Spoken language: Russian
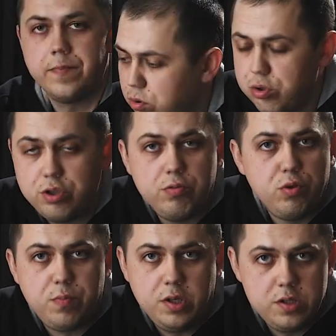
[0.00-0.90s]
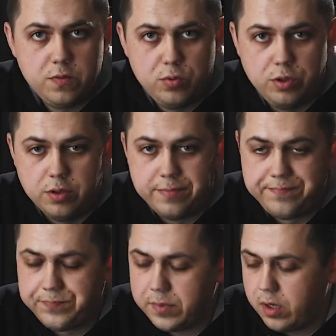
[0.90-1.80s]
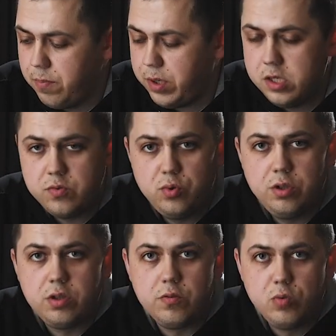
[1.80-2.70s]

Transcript: Кто же его производит? А производит